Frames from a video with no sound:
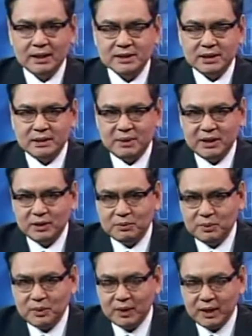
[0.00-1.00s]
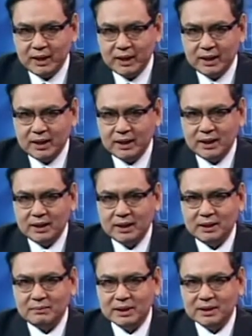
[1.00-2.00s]
Sa gabing ito po ay uh,
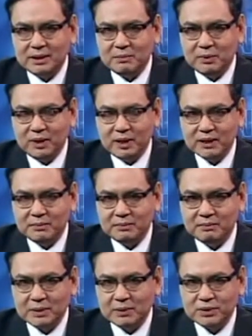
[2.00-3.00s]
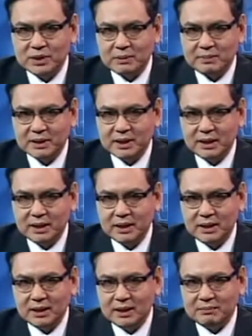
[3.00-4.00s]
maganda po ang ating pag-uusapan
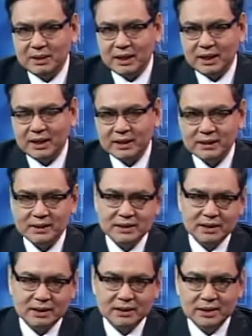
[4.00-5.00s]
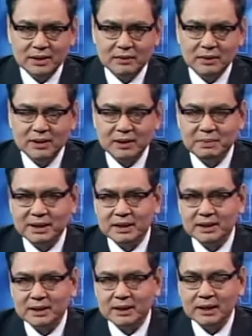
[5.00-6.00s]
dahil uh, mahahati sa dalawang
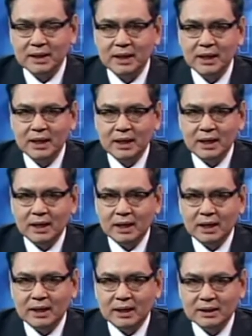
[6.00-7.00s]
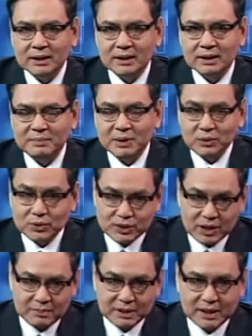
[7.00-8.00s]
kabanata ang uh,
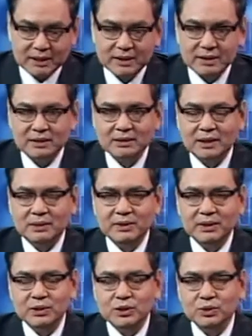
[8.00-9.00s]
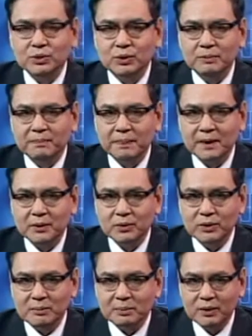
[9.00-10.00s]
pag-uusapan natin, dalawang issue.
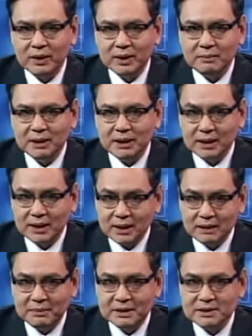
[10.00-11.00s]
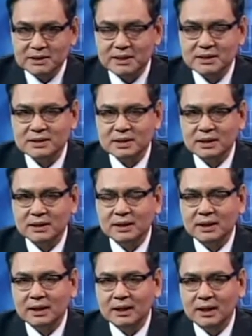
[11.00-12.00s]
Una po ay may kinalaman sa isang
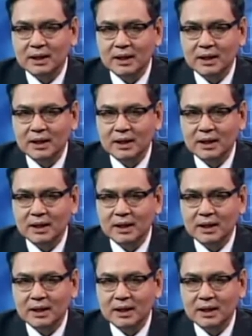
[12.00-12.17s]
uh,